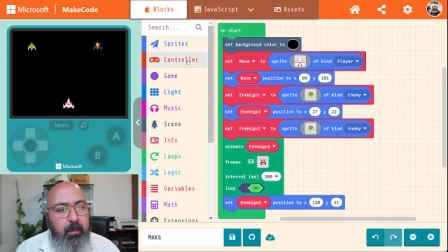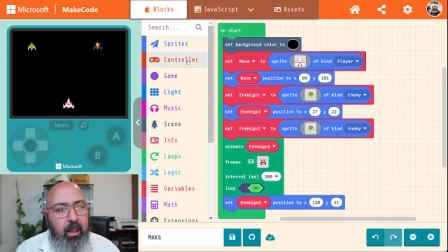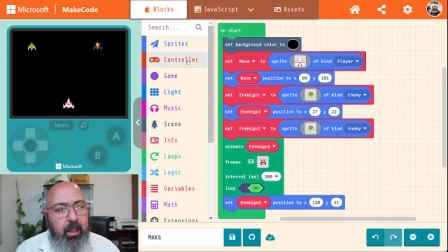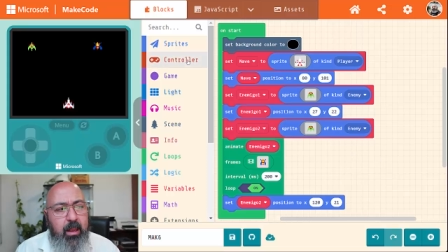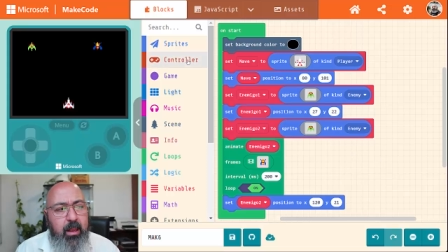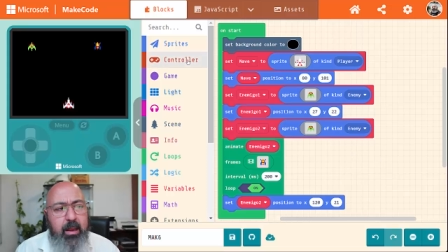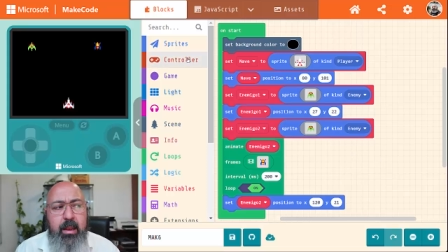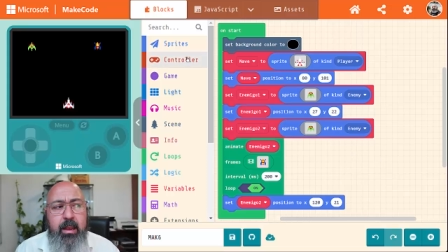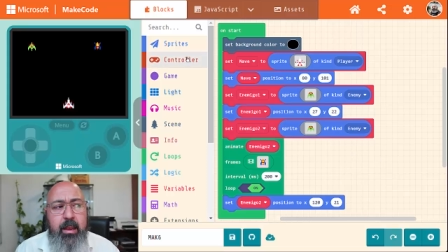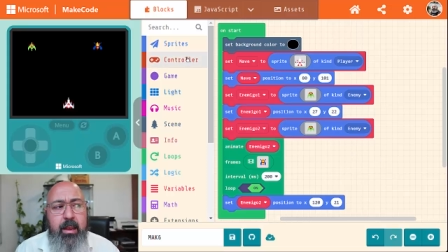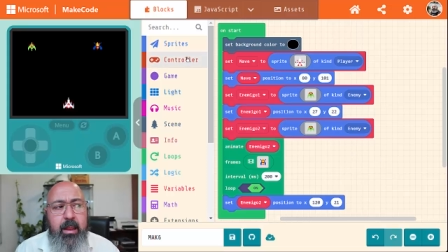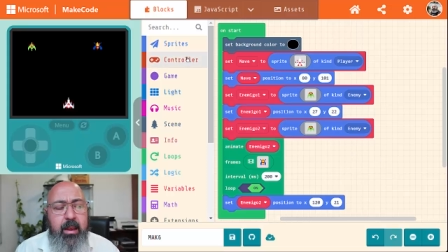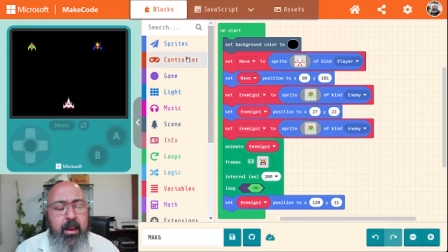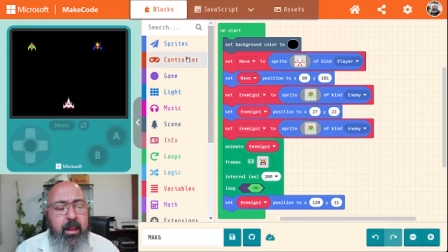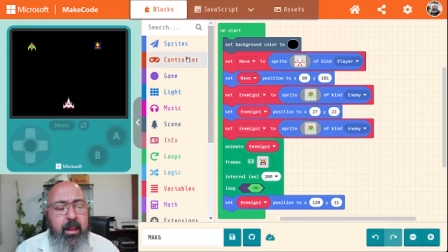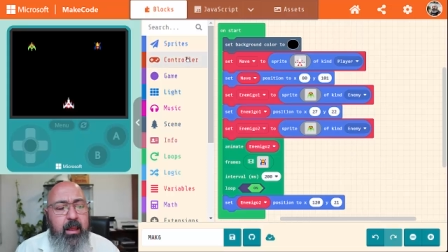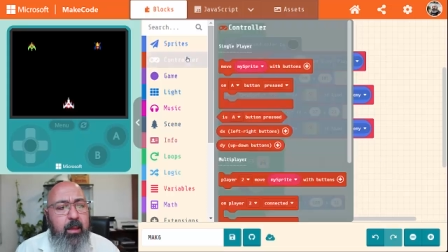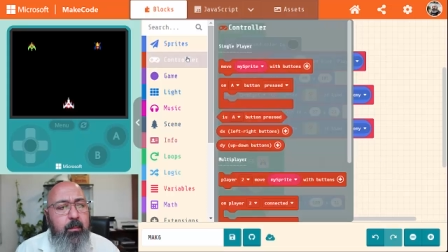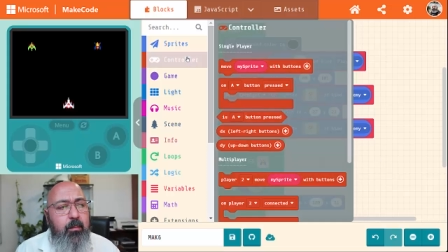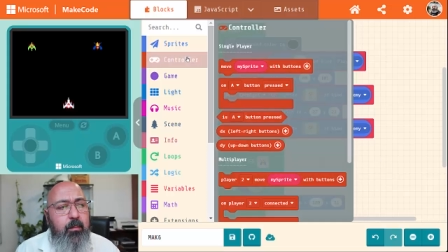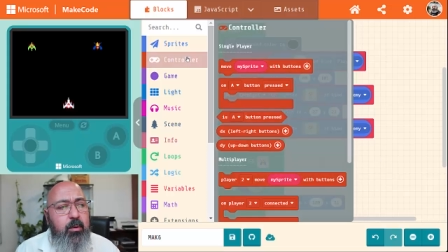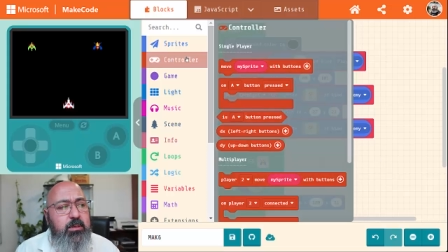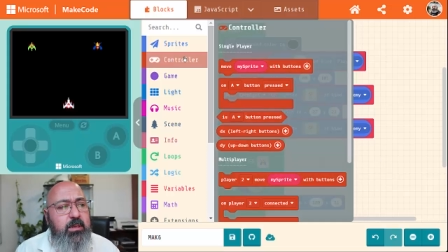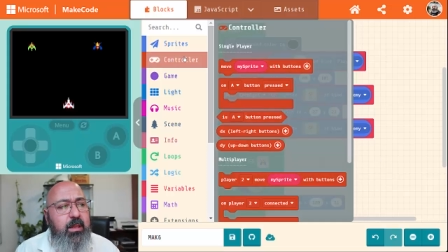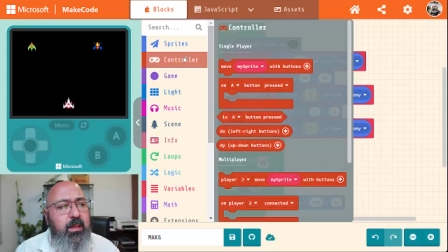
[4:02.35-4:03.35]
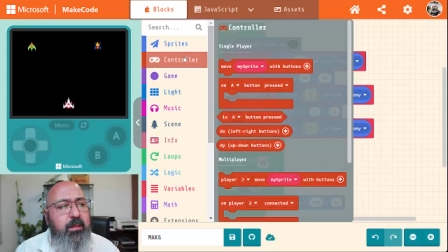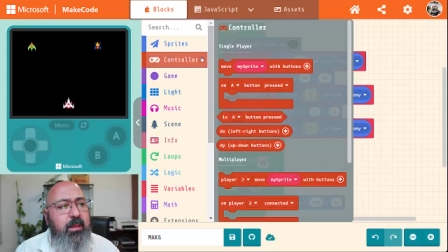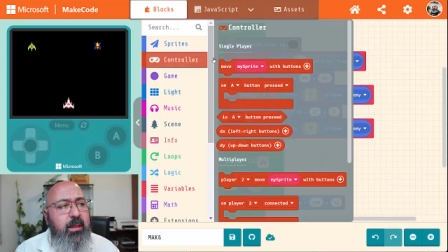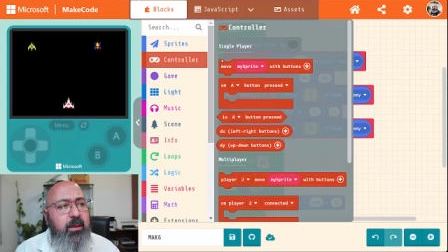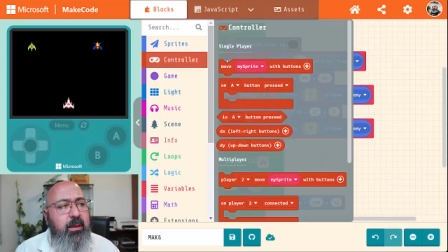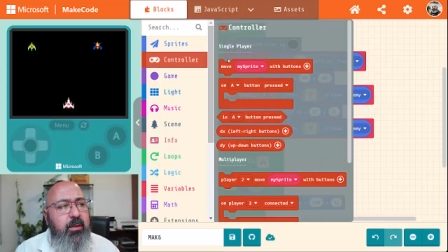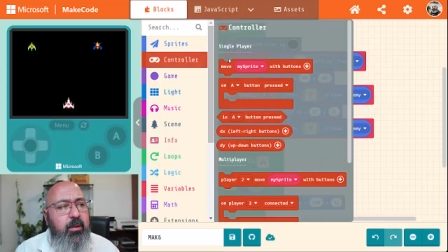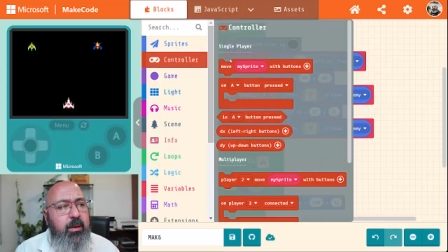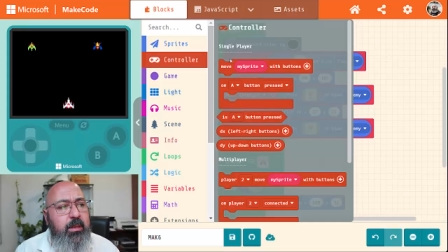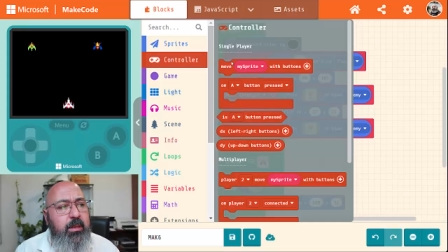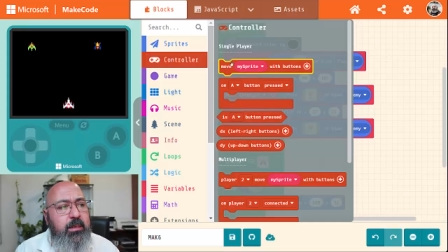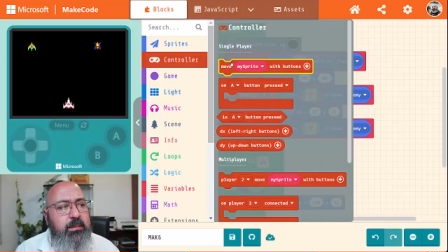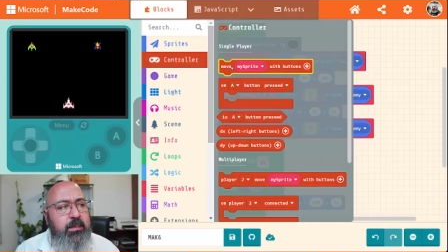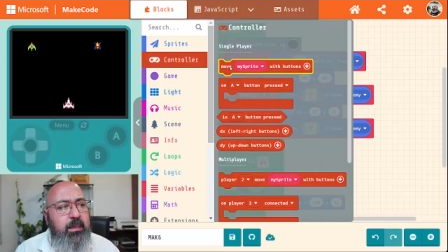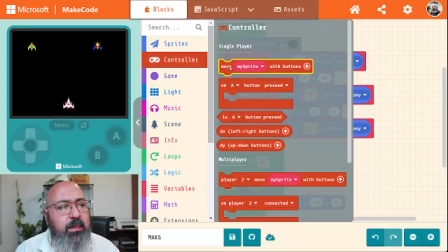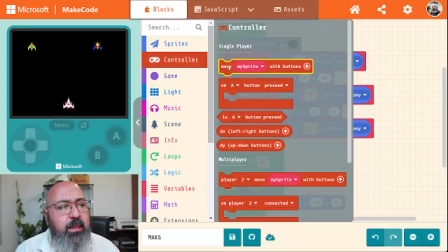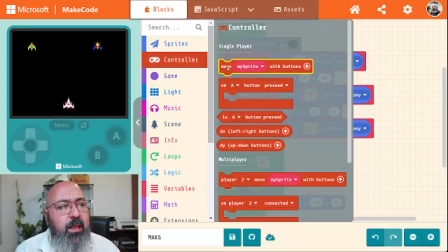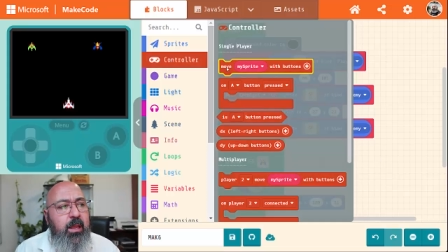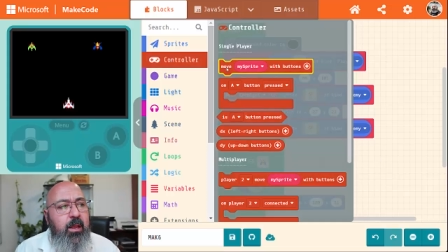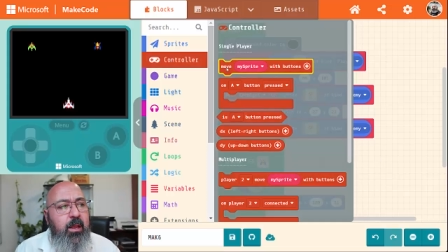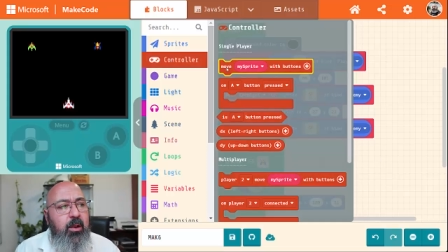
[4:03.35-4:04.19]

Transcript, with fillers: En, ejemplos anteriores,